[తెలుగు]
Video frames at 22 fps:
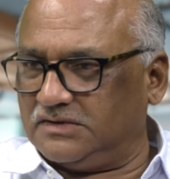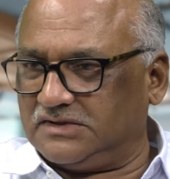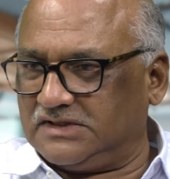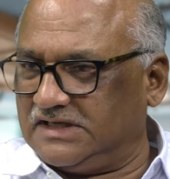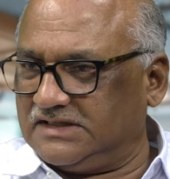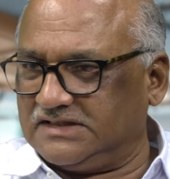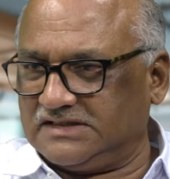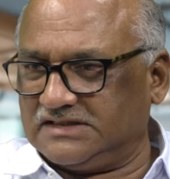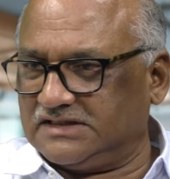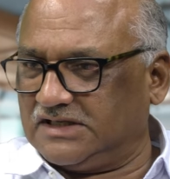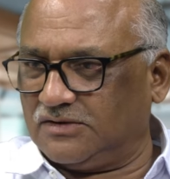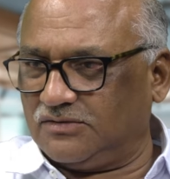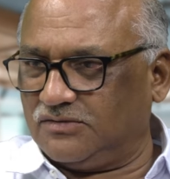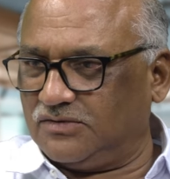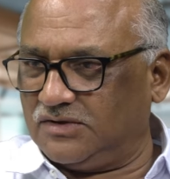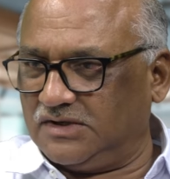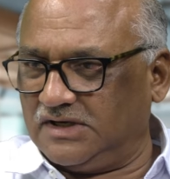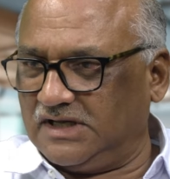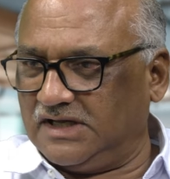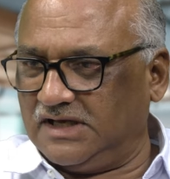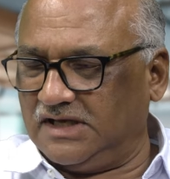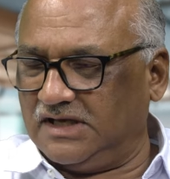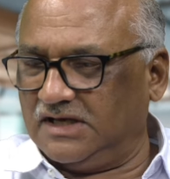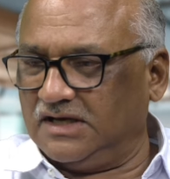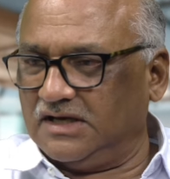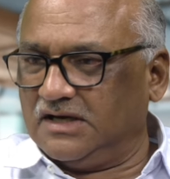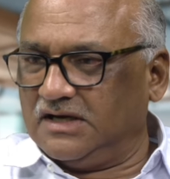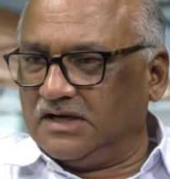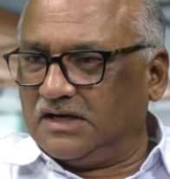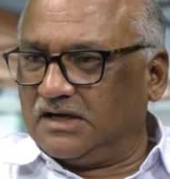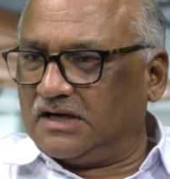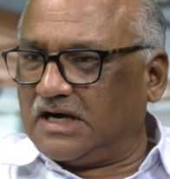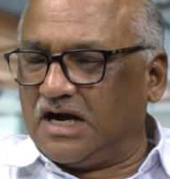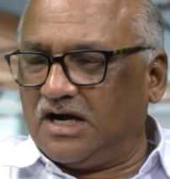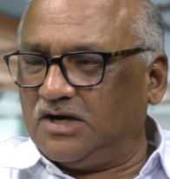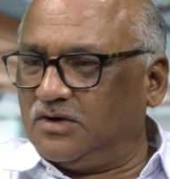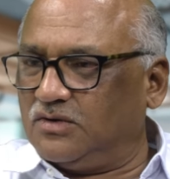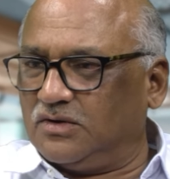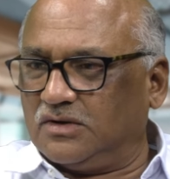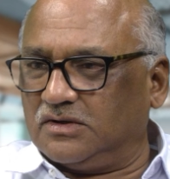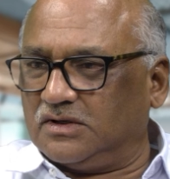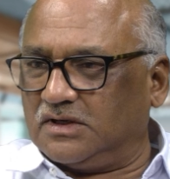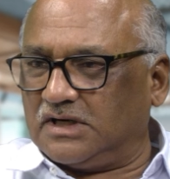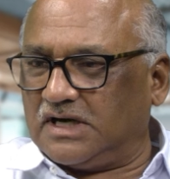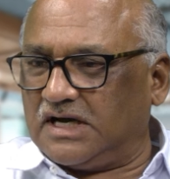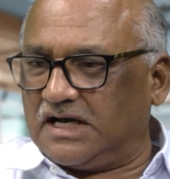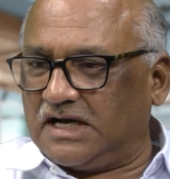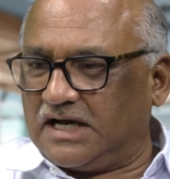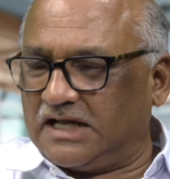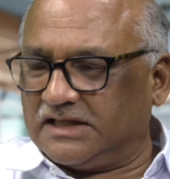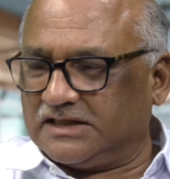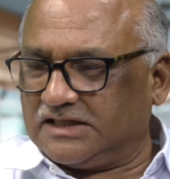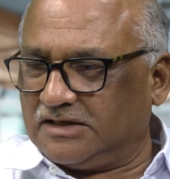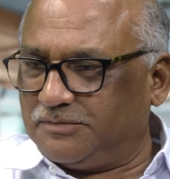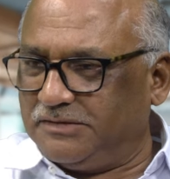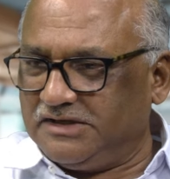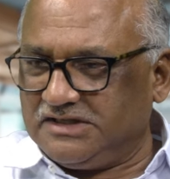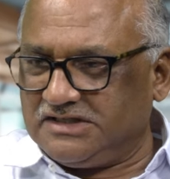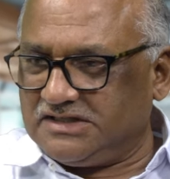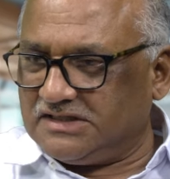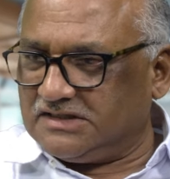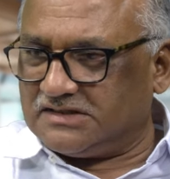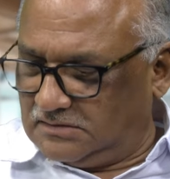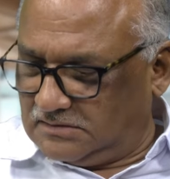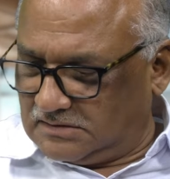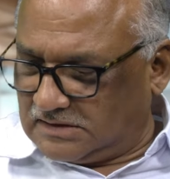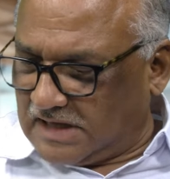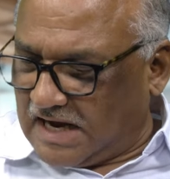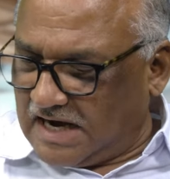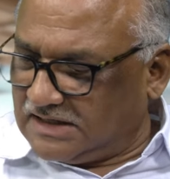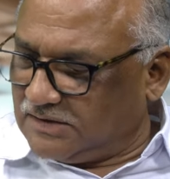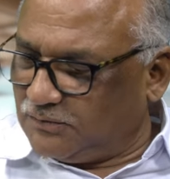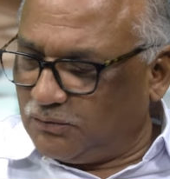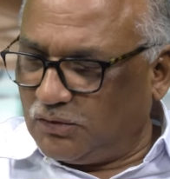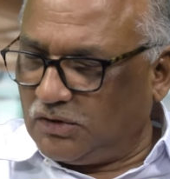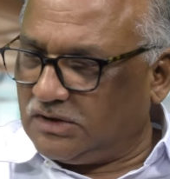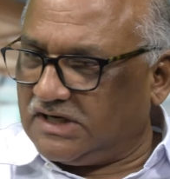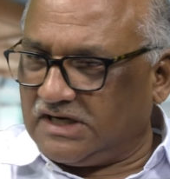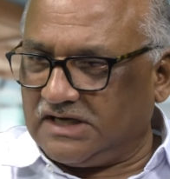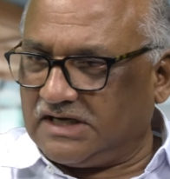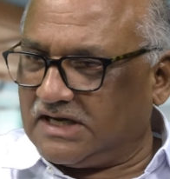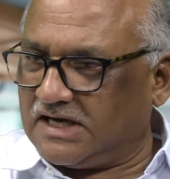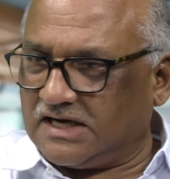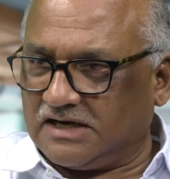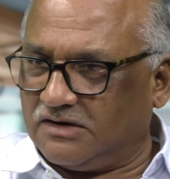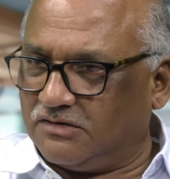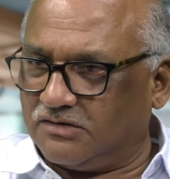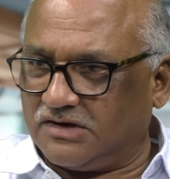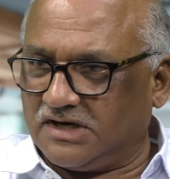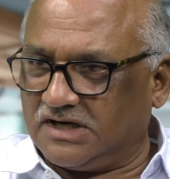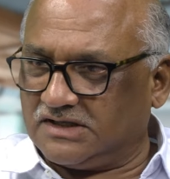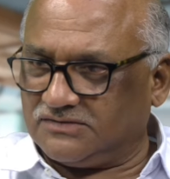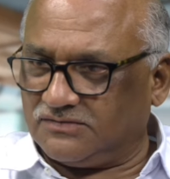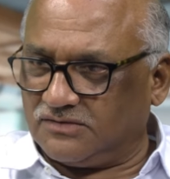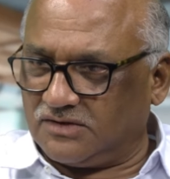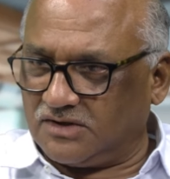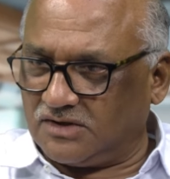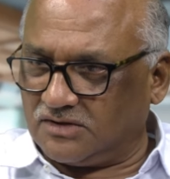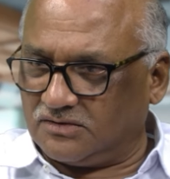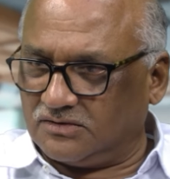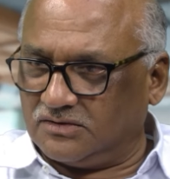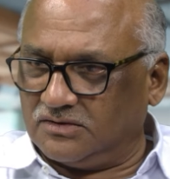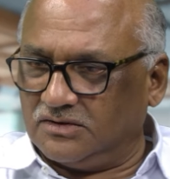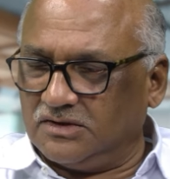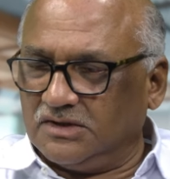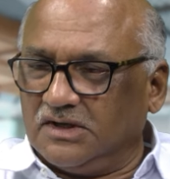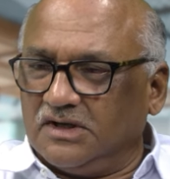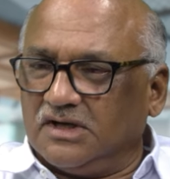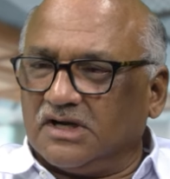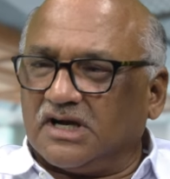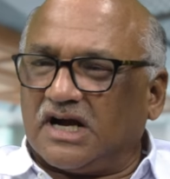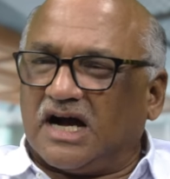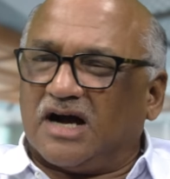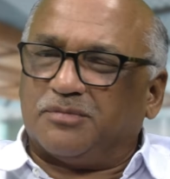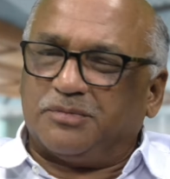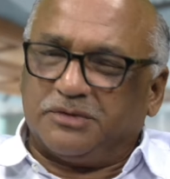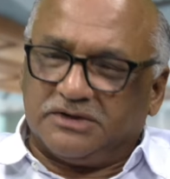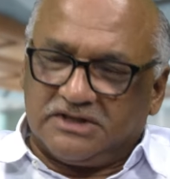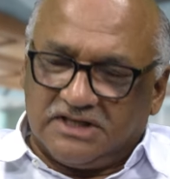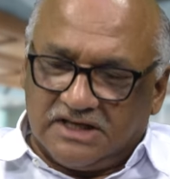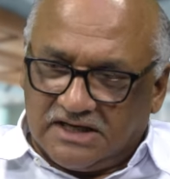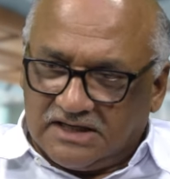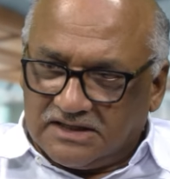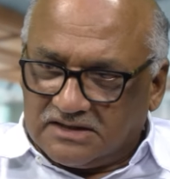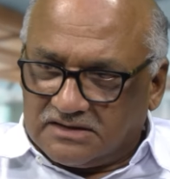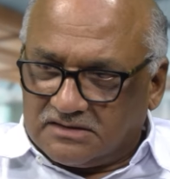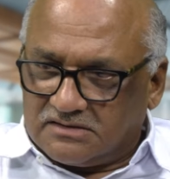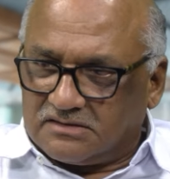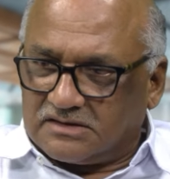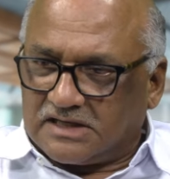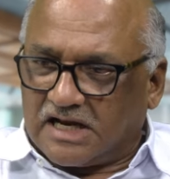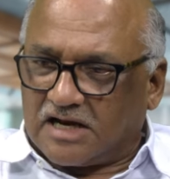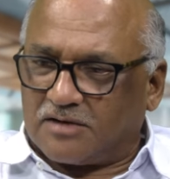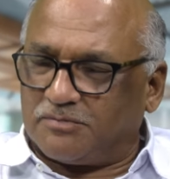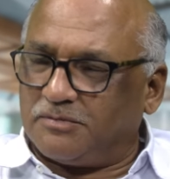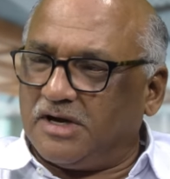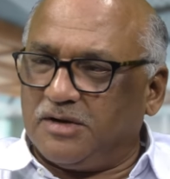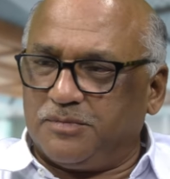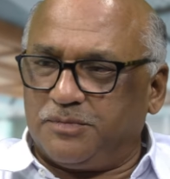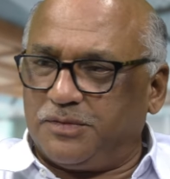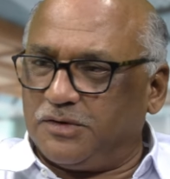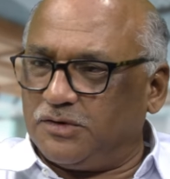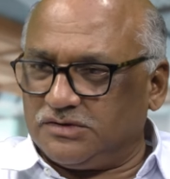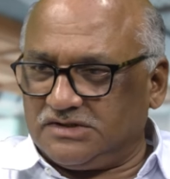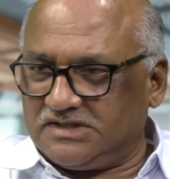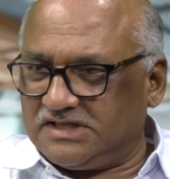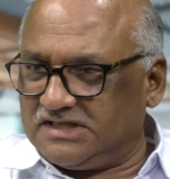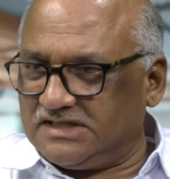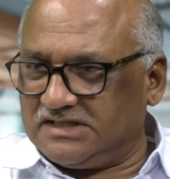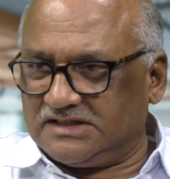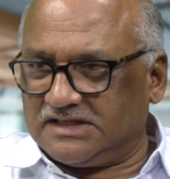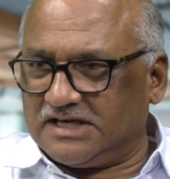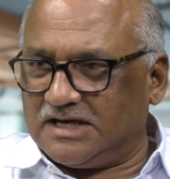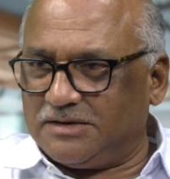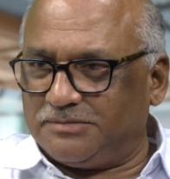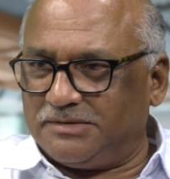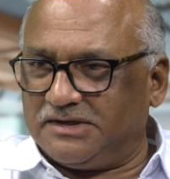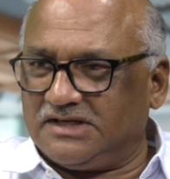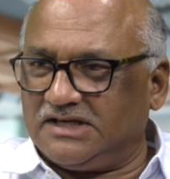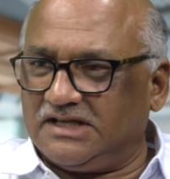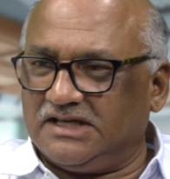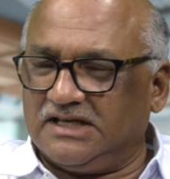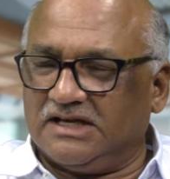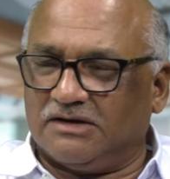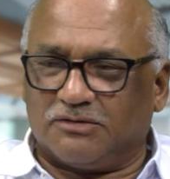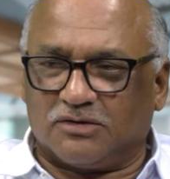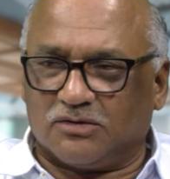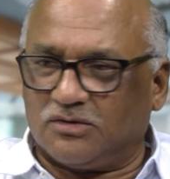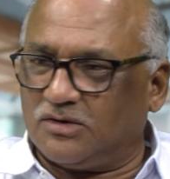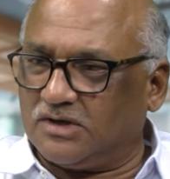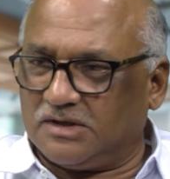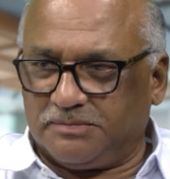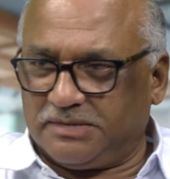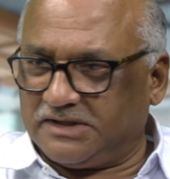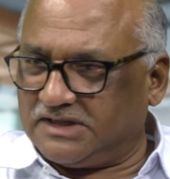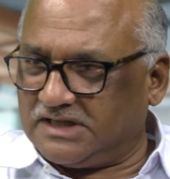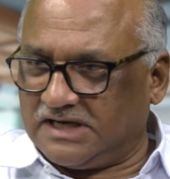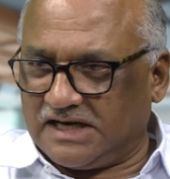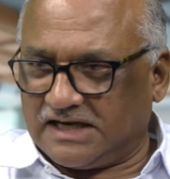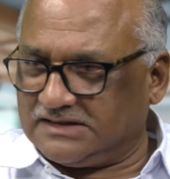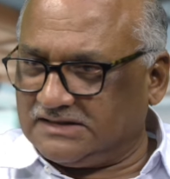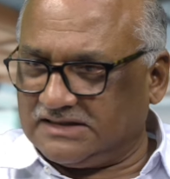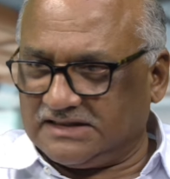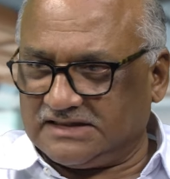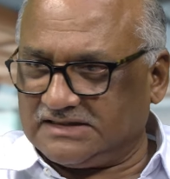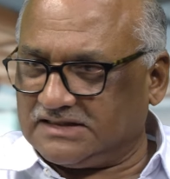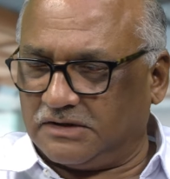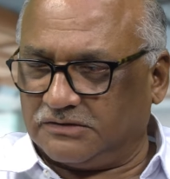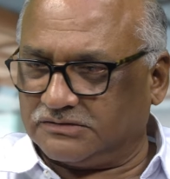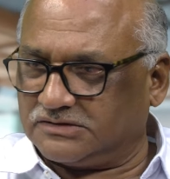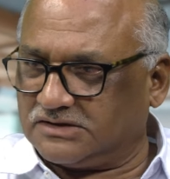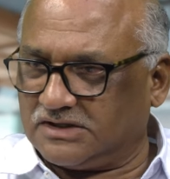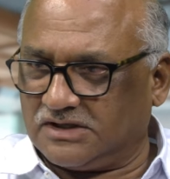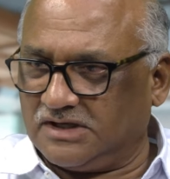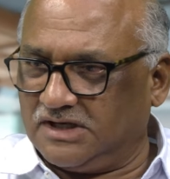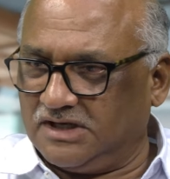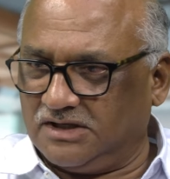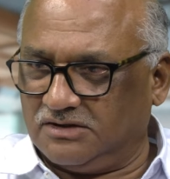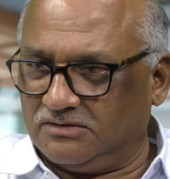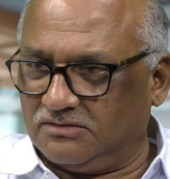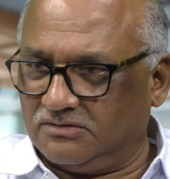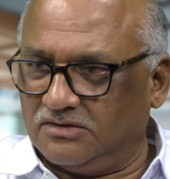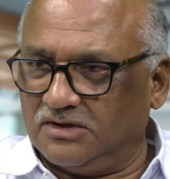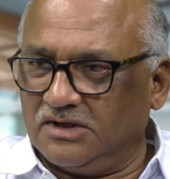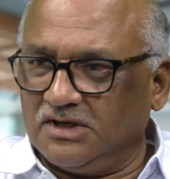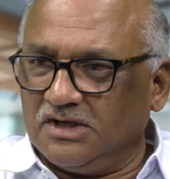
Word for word: చేసిందనుకోండి వాళ్ళు అంతకు మించి దాటి ఓటేయటానికి అవకాశం ఉండదు కాకపోతే ఇక టర్మ్ అయిపో వచ్చేసింది కాబట్టి ఎవరు కూడా పెద్ద లెక్సెస్ అవసరం లేదు